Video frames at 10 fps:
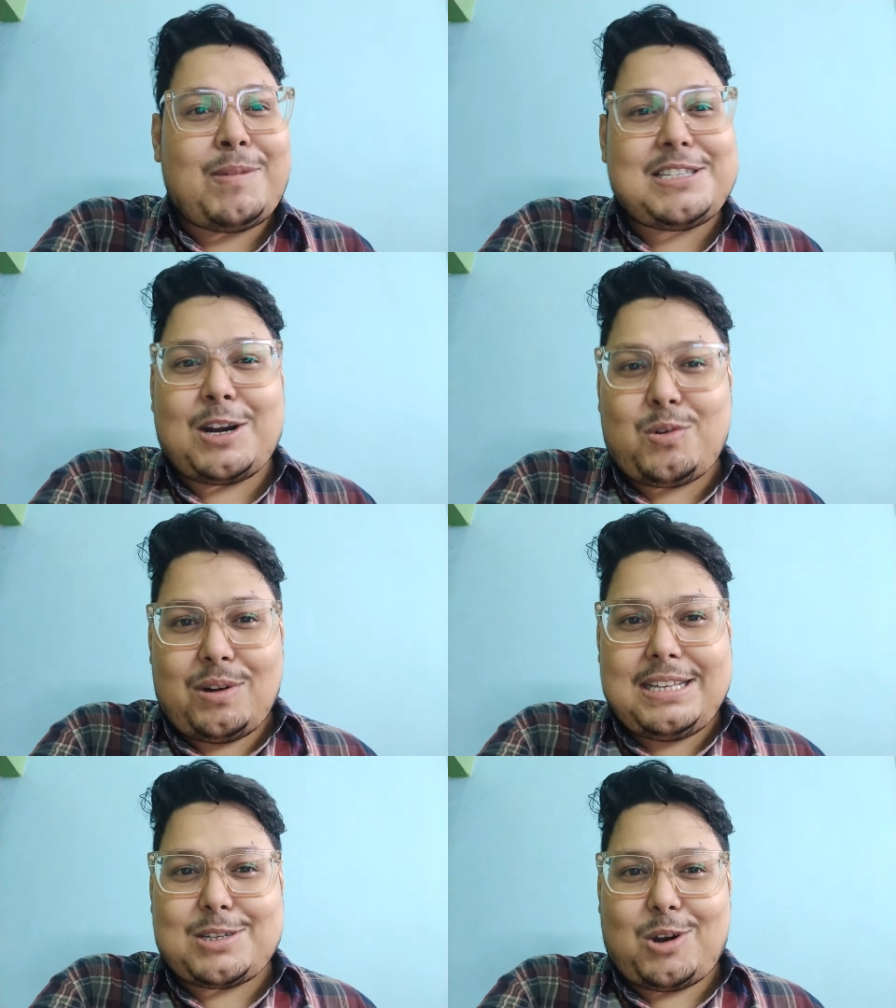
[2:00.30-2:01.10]
টাইমে যেন
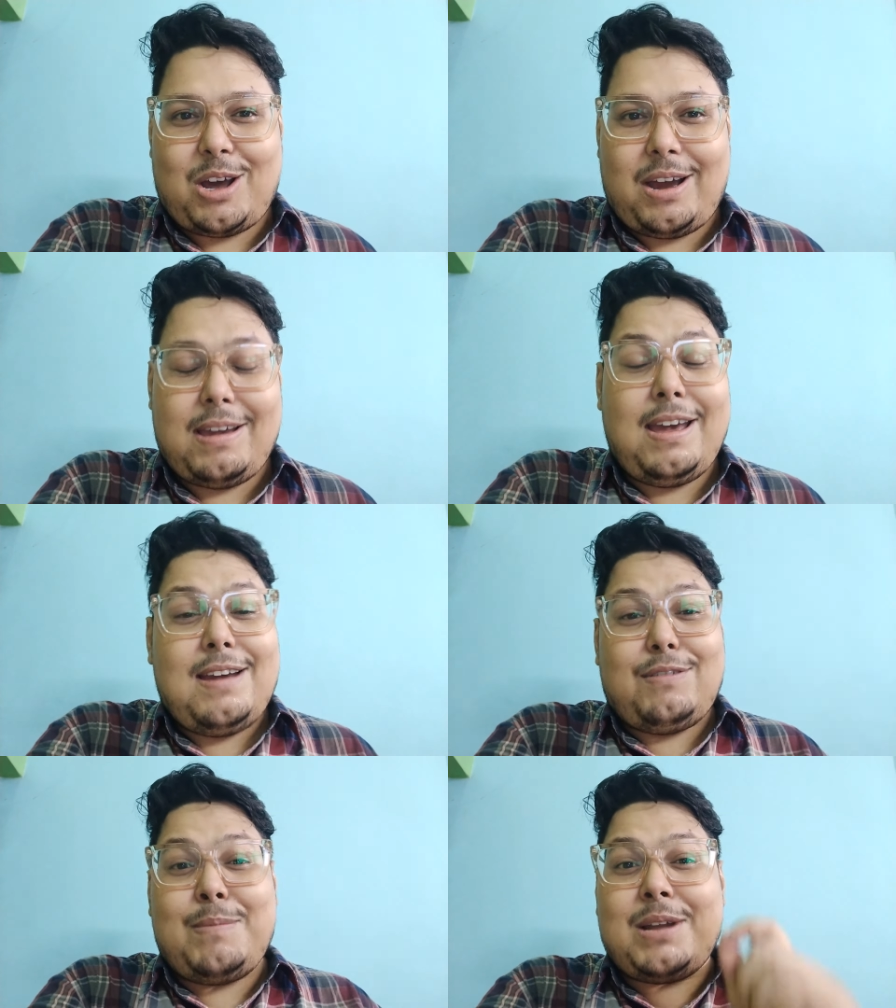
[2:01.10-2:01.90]
রিলিজ করা হয়
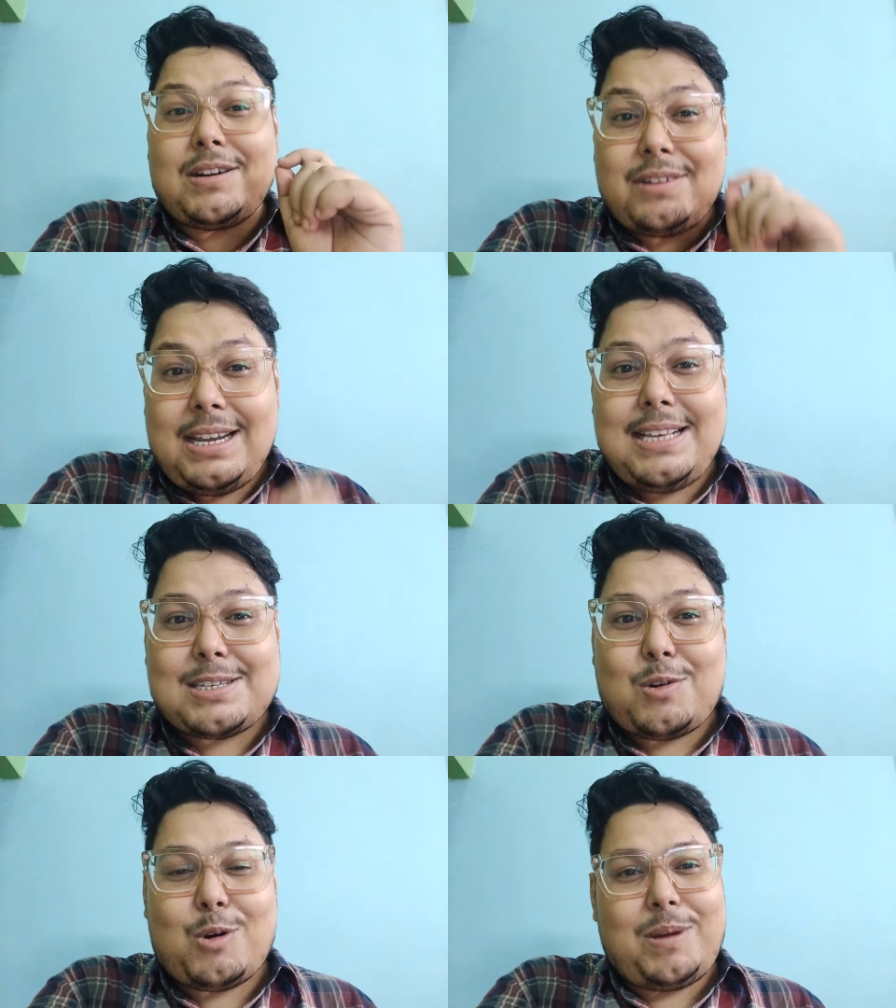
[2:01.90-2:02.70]
ফিল্মটা
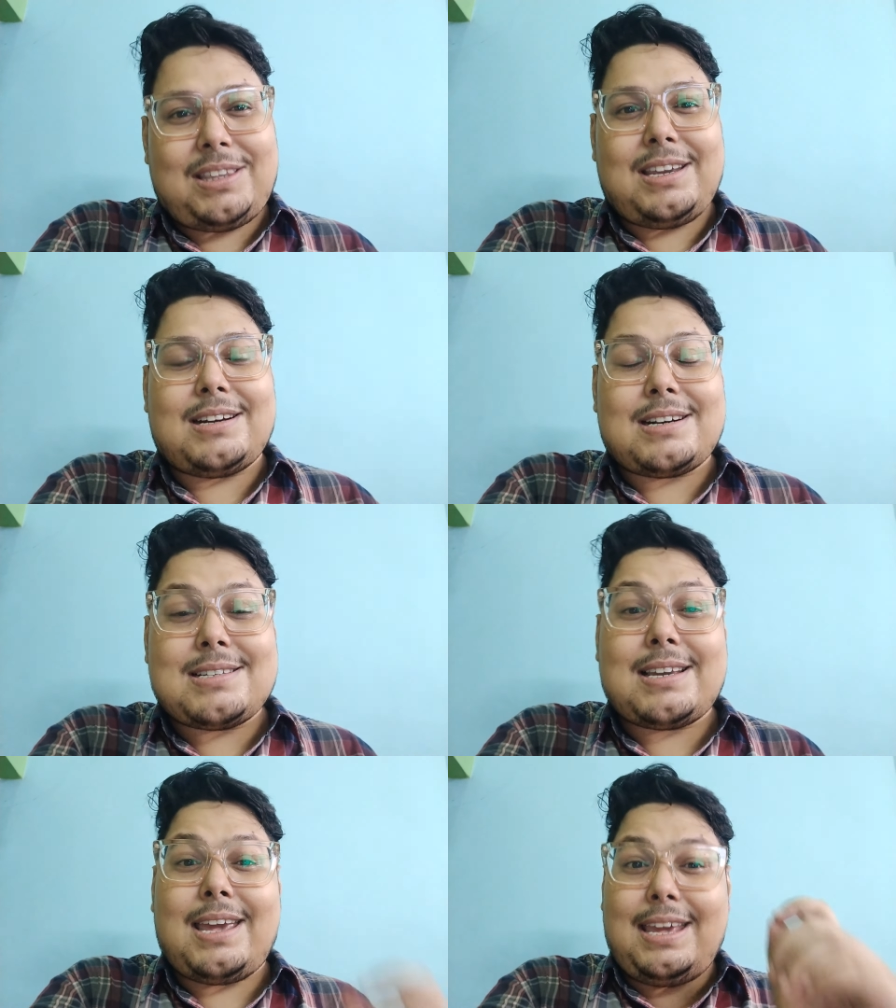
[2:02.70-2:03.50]
রিলিজ করবে
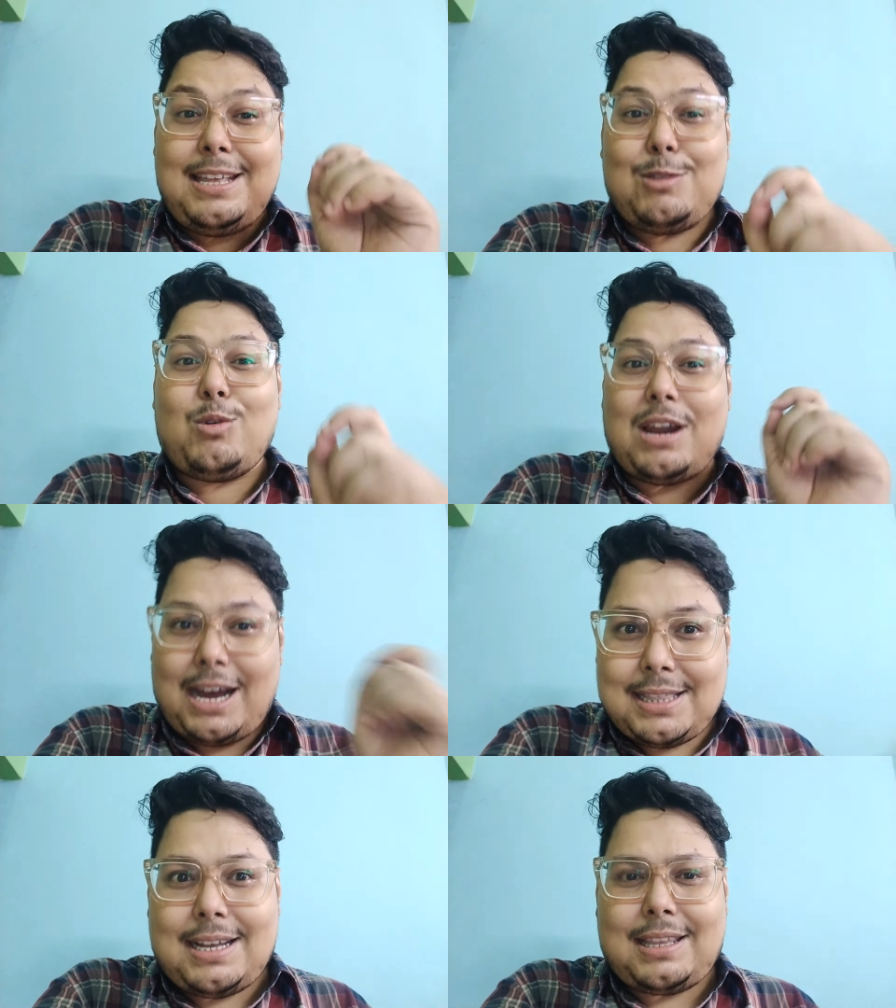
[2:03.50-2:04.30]
থিয়েটার্সে ঈদুল
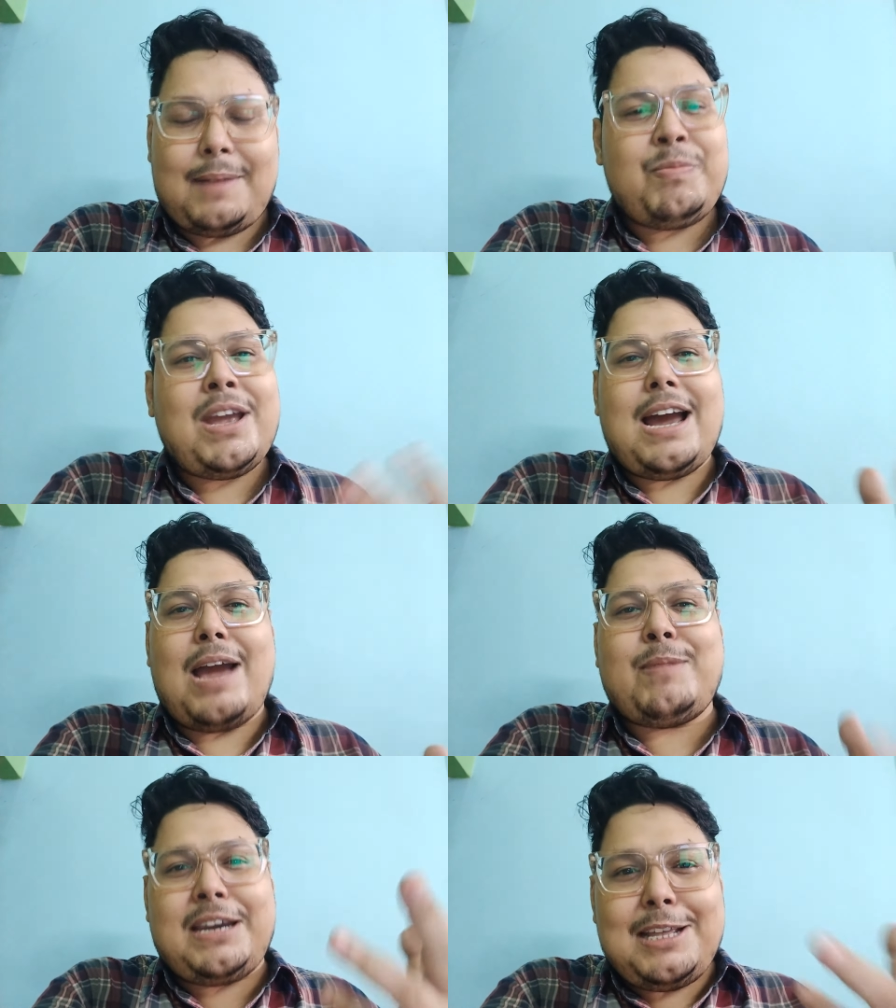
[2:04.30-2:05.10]
আদাতে
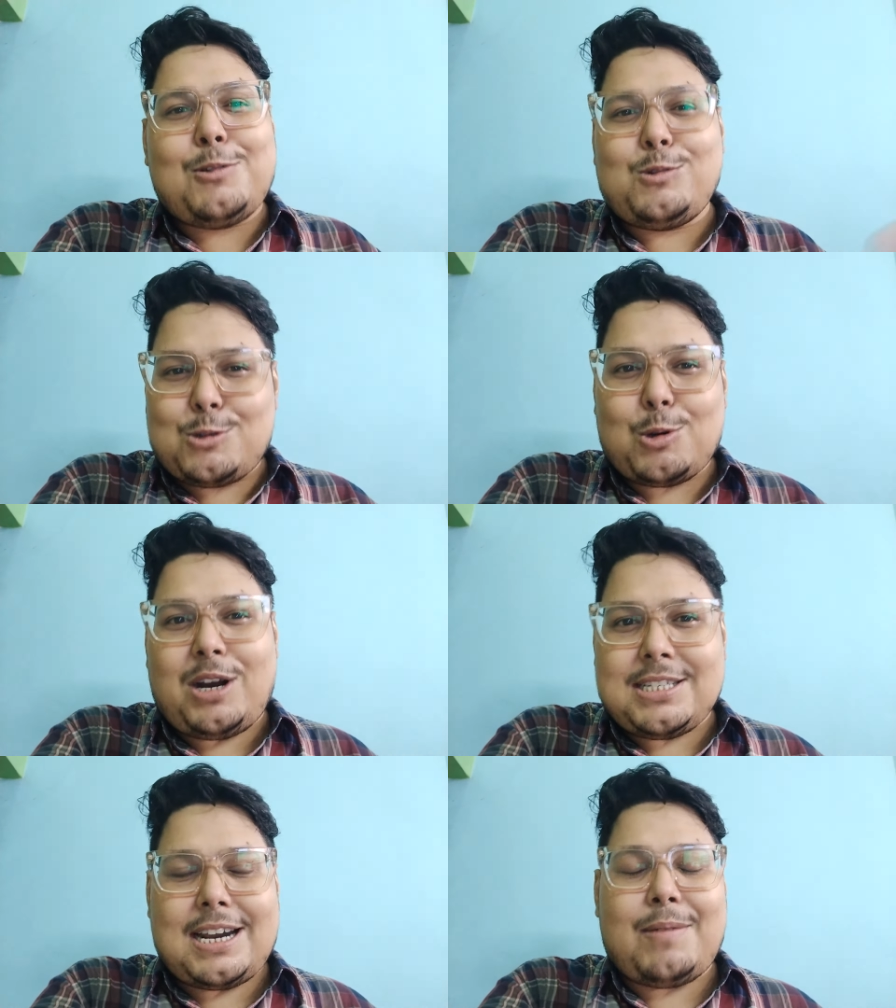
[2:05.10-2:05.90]
আই মিন ঈদুল
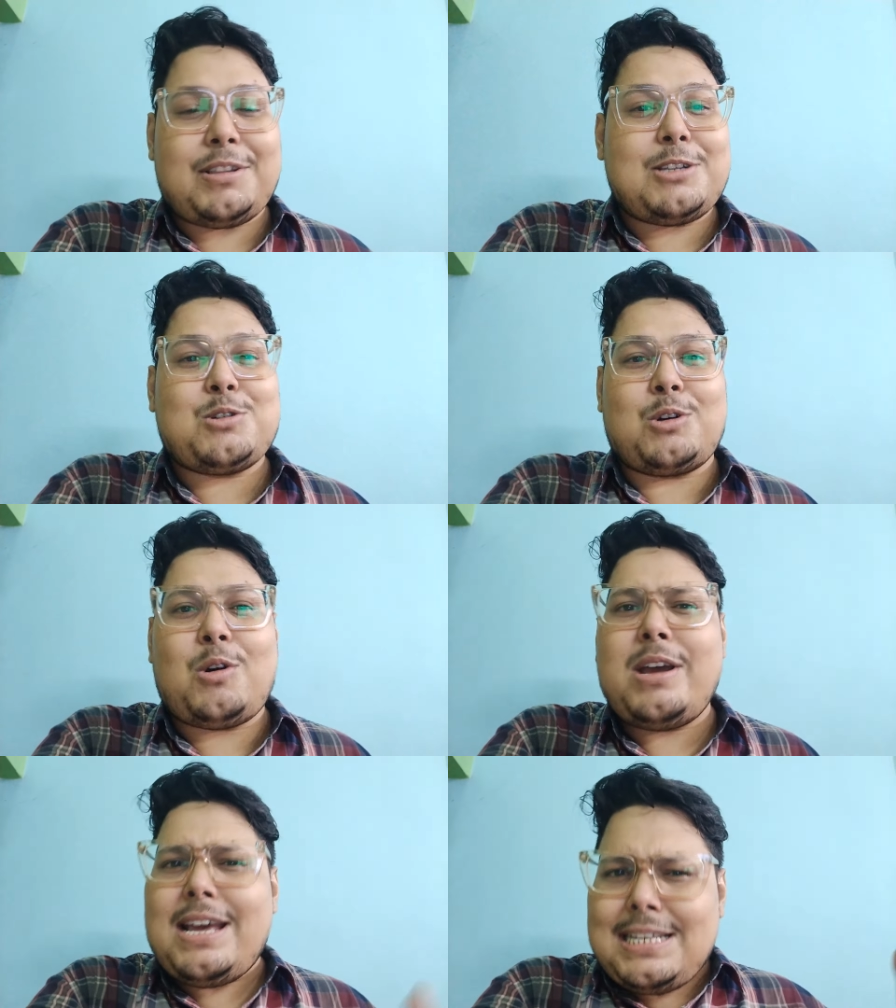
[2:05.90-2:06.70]
জোহা যেটা আমাদের
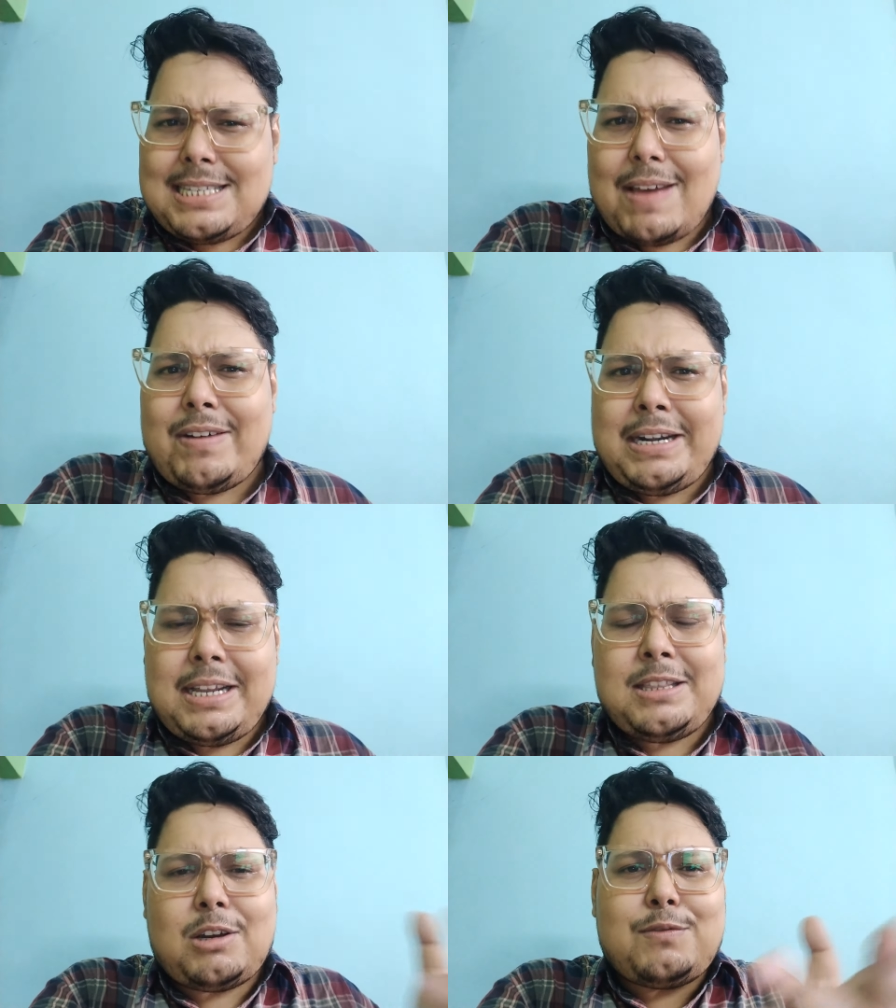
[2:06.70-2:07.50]
জন্য
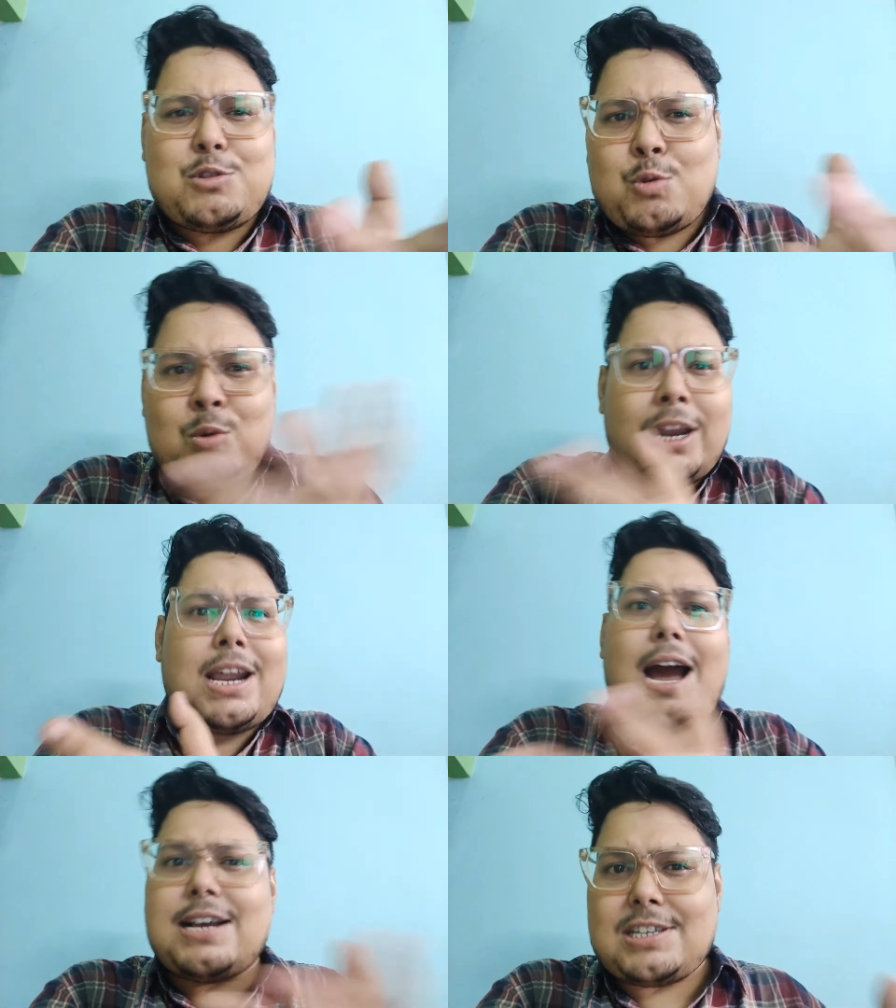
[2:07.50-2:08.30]
সেভেন্টিন্থ অফ
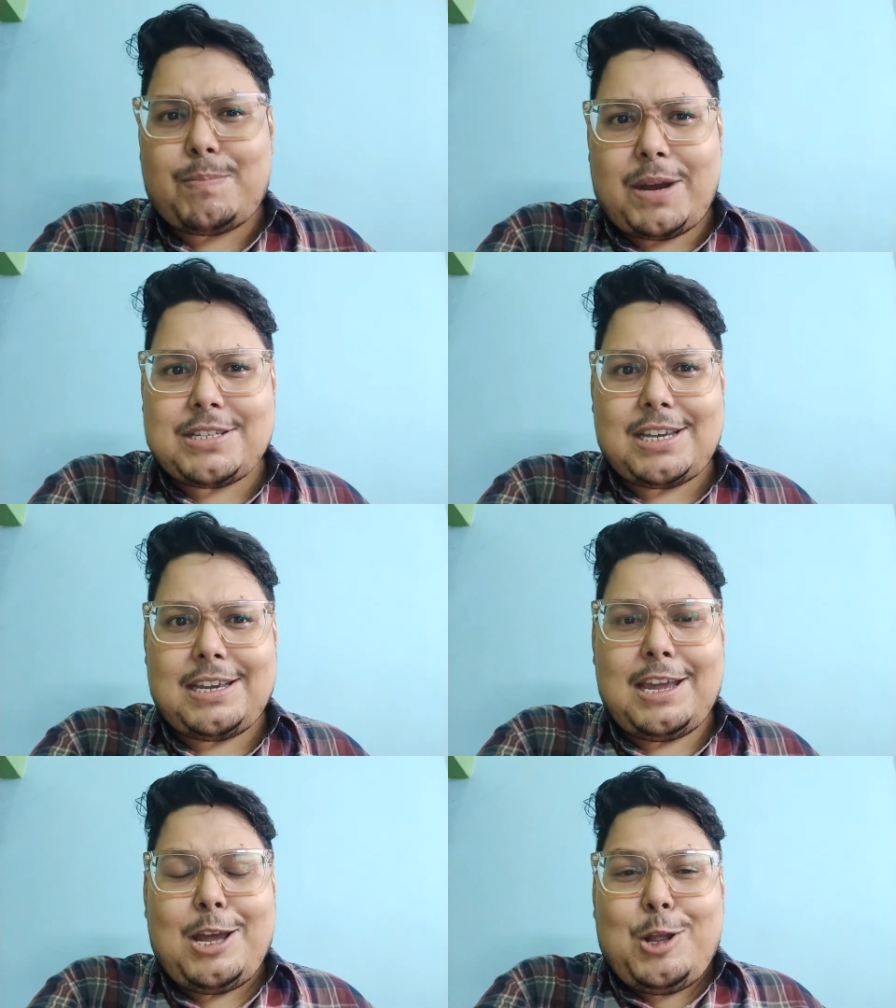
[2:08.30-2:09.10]
জুনের
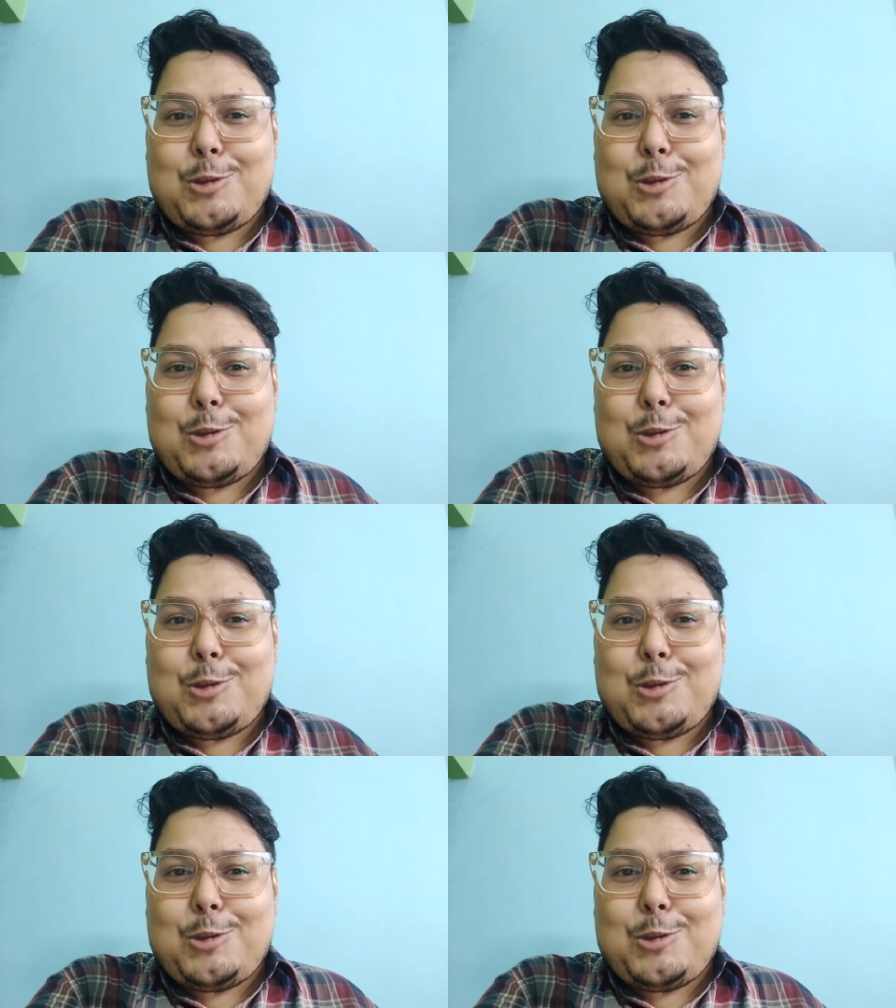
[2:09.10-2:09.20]
আশেপাশে